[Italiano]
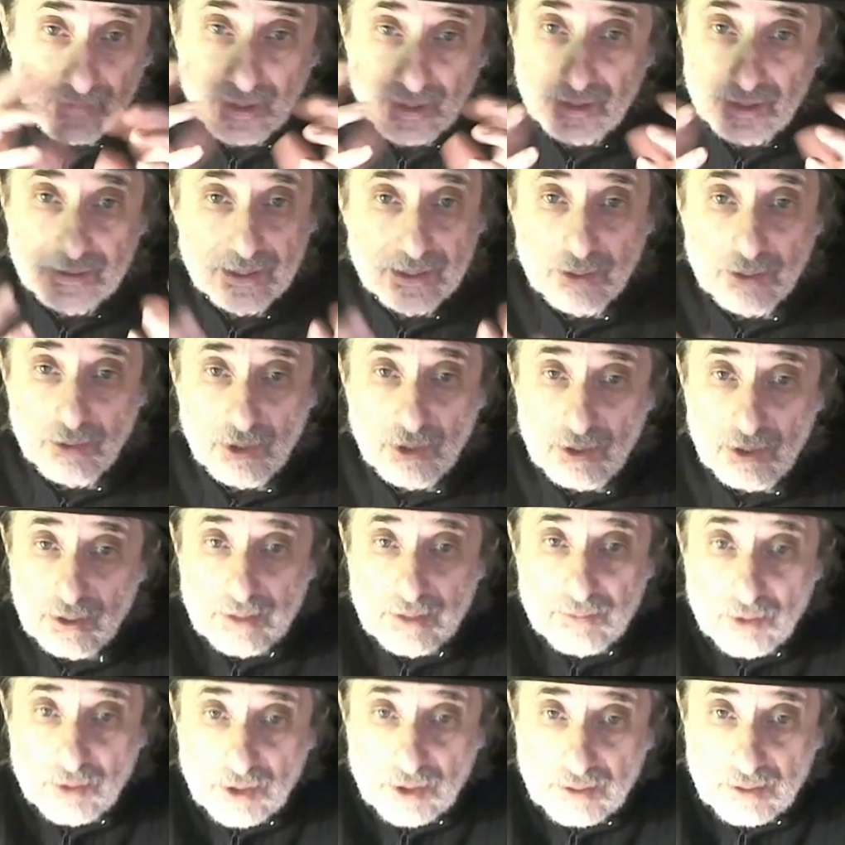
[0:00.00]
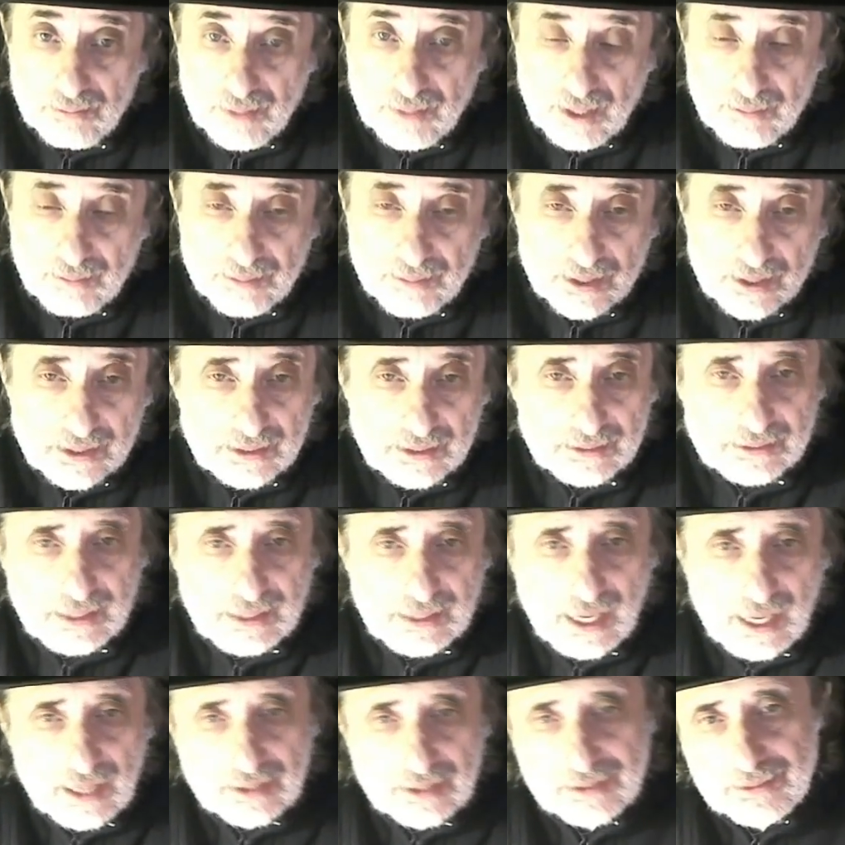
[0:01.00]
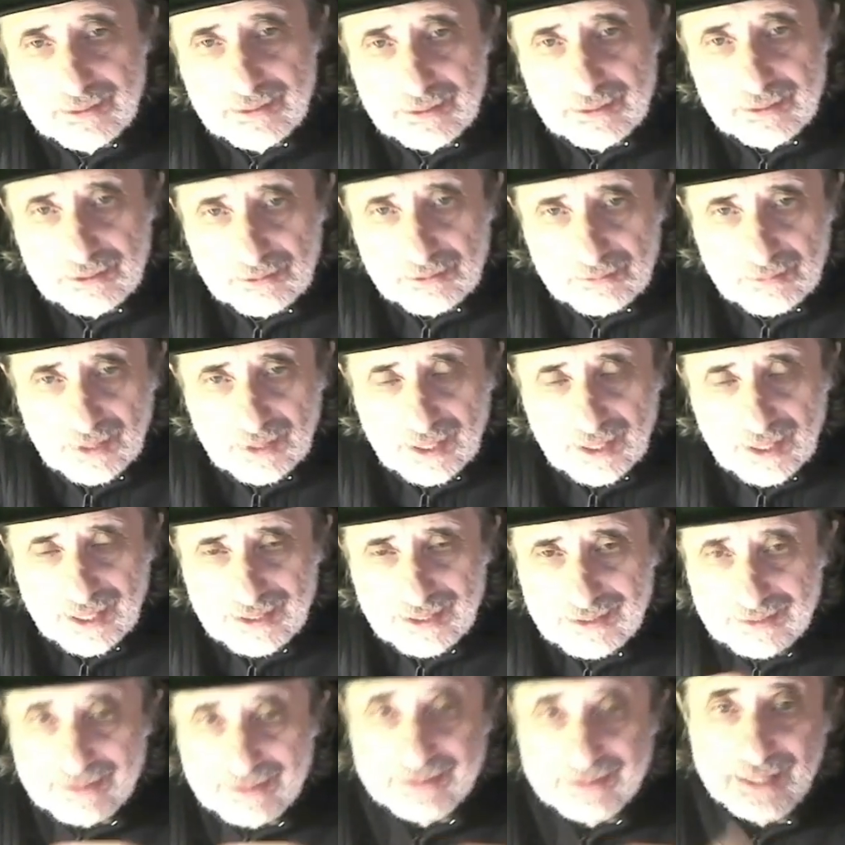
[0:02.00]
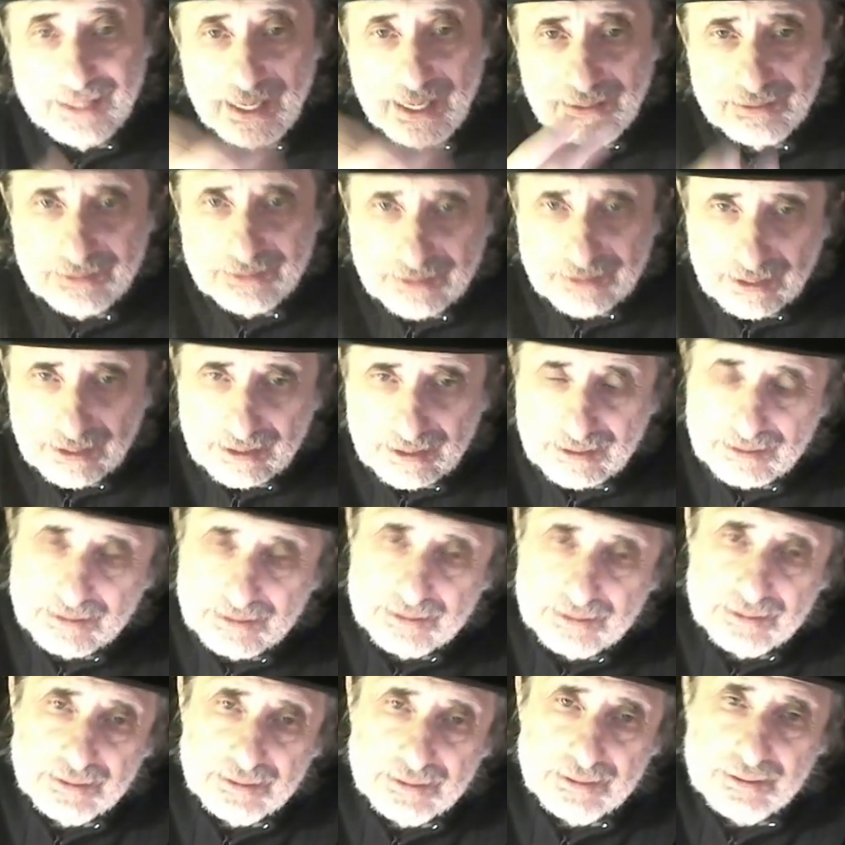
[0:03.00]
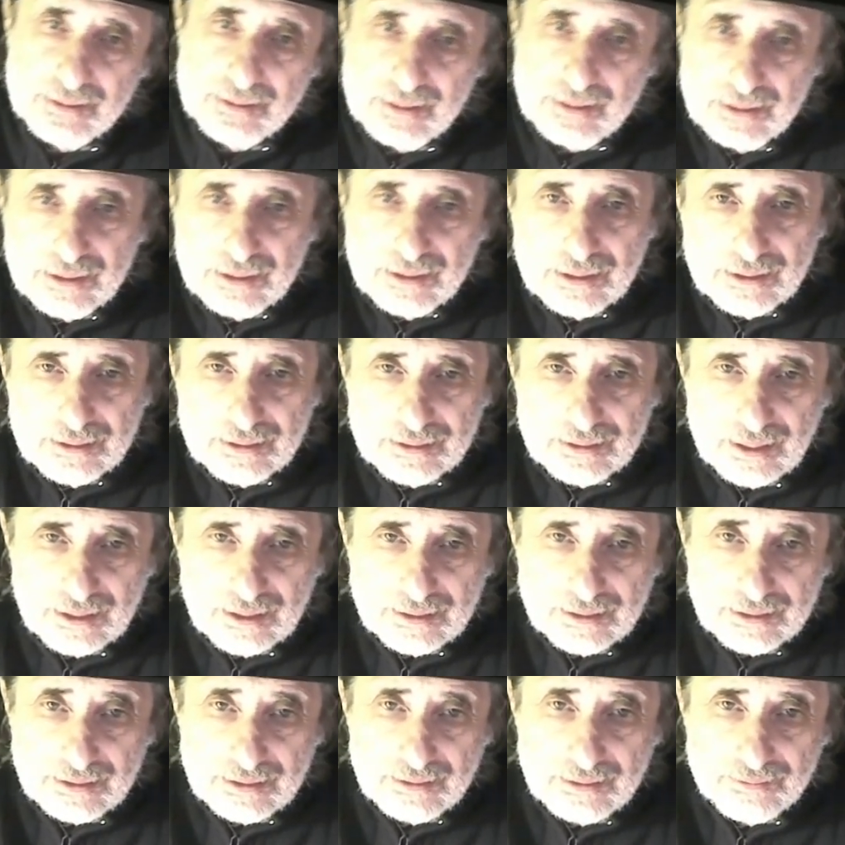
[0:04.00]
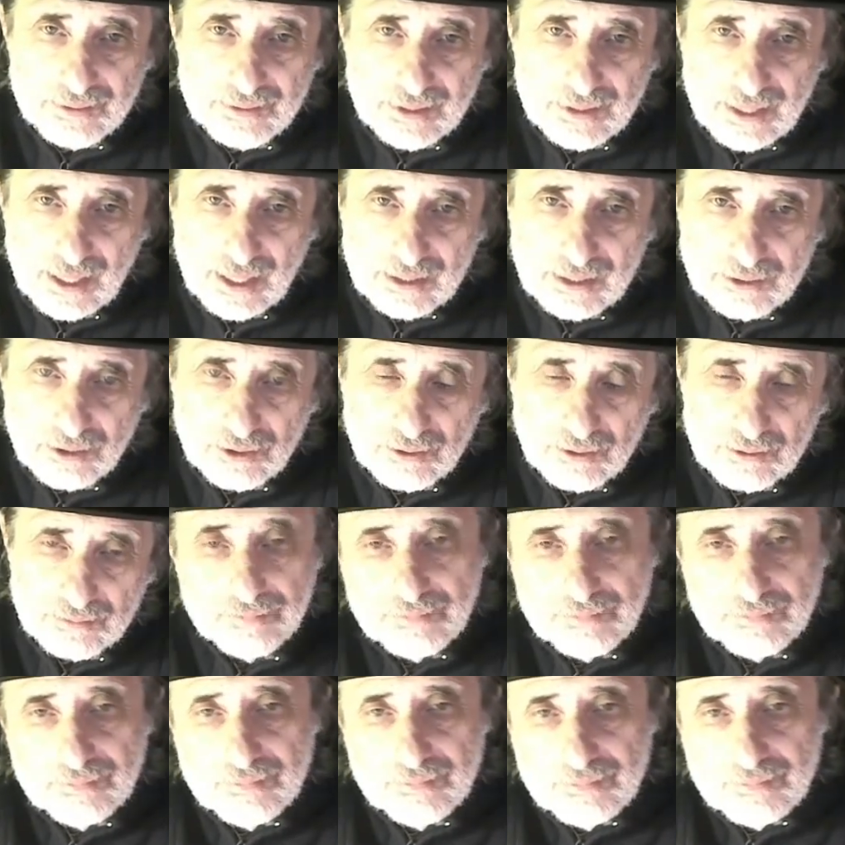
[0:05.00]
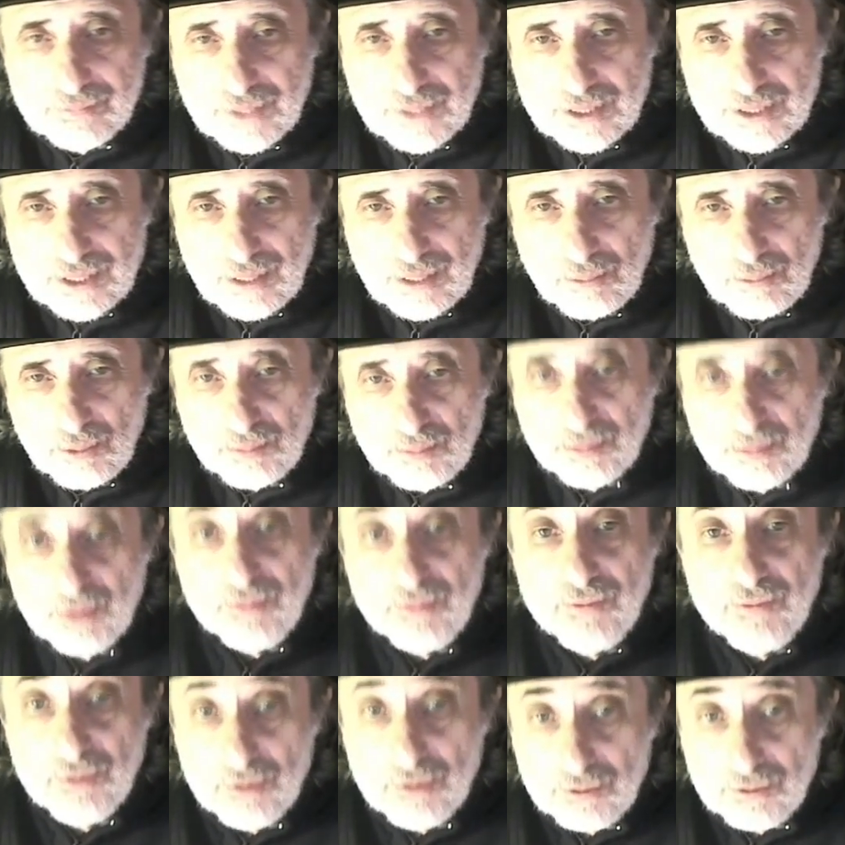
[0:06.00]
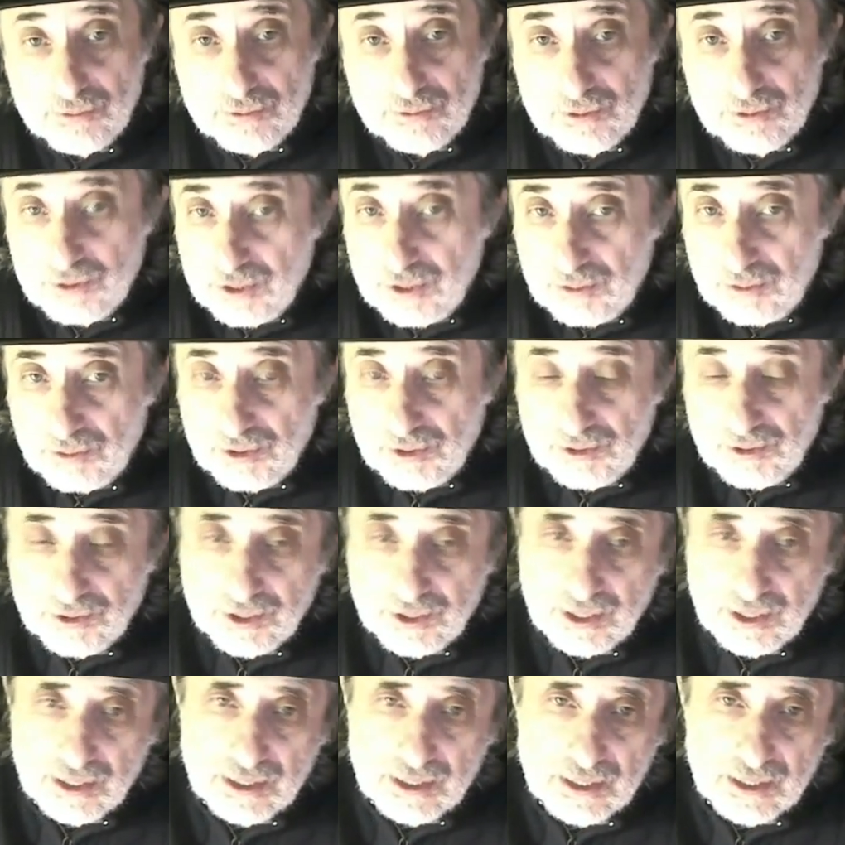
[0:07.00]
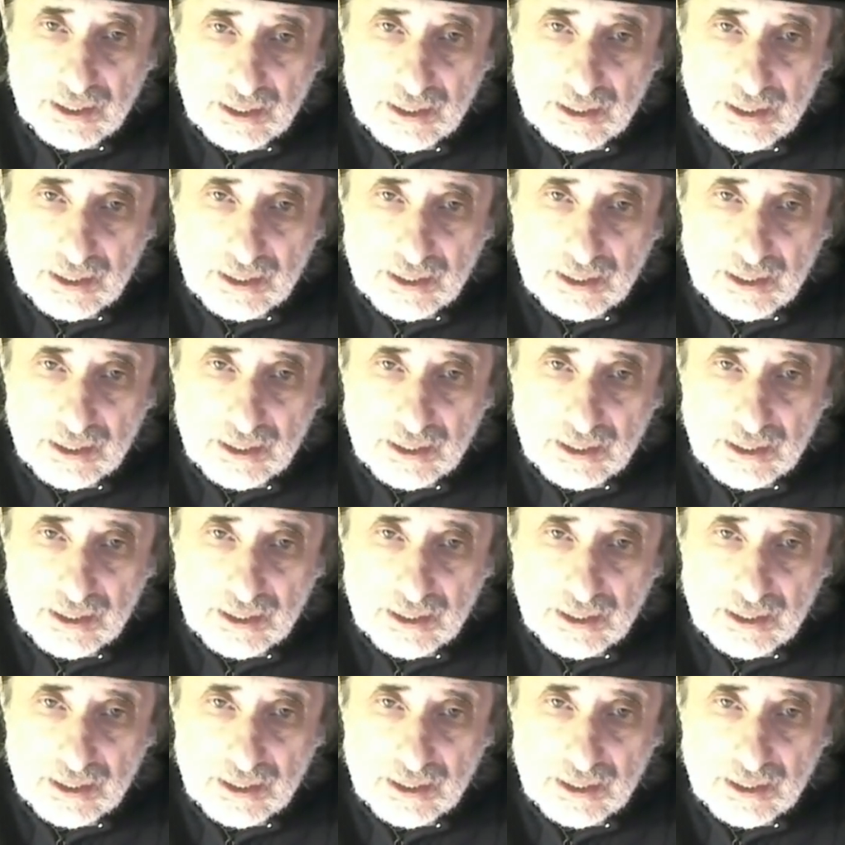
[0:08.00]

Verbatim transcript: di quello che vorrebbe rappresentare, insomma, è distante dal significato, diciamo, profondo di quello che,